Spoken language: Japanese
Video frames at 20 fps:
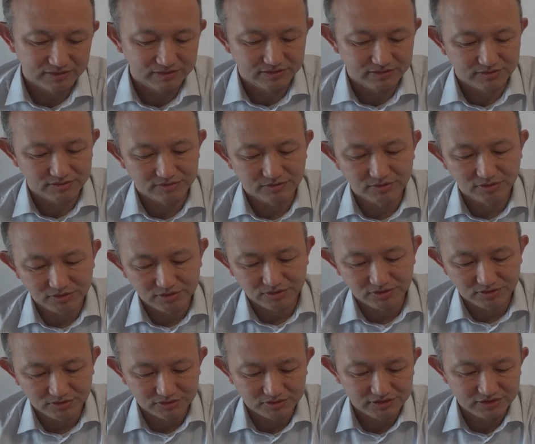その故
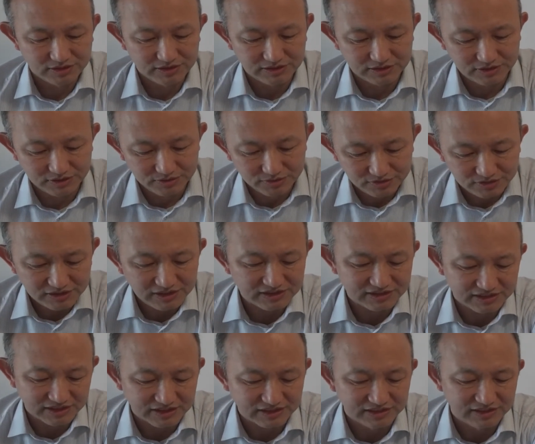郷を捨てて急にで
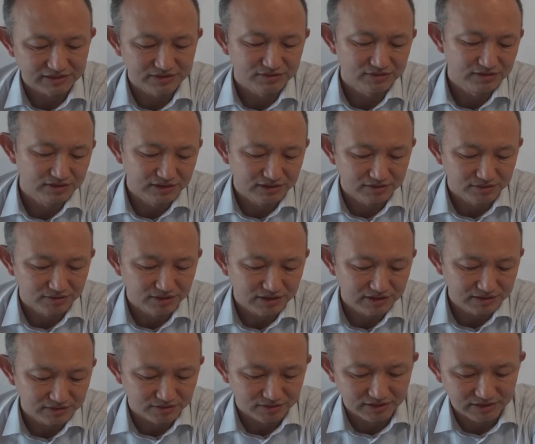すからね、急に逃
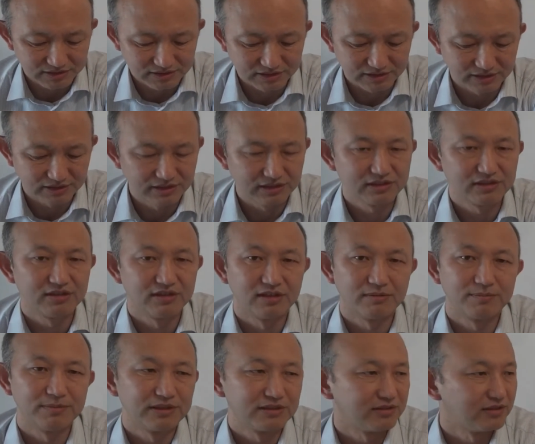れてこなくちゃいけないって、
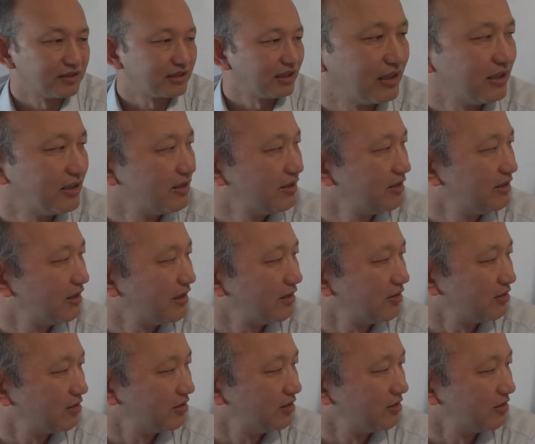やっぱりそれ変な
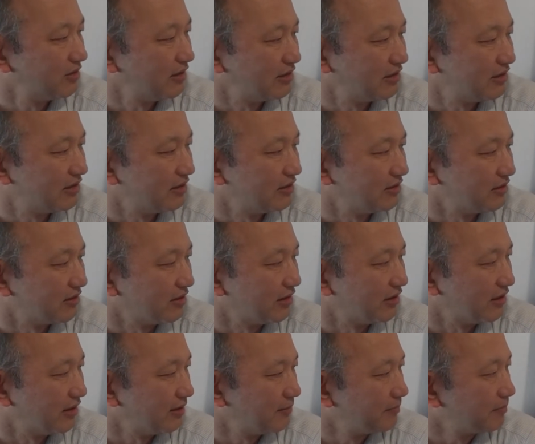ことですよ
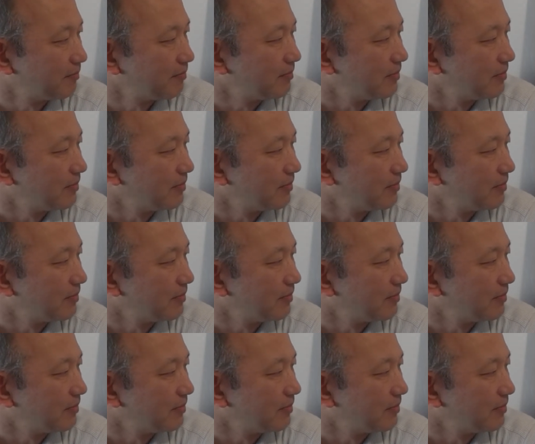ね。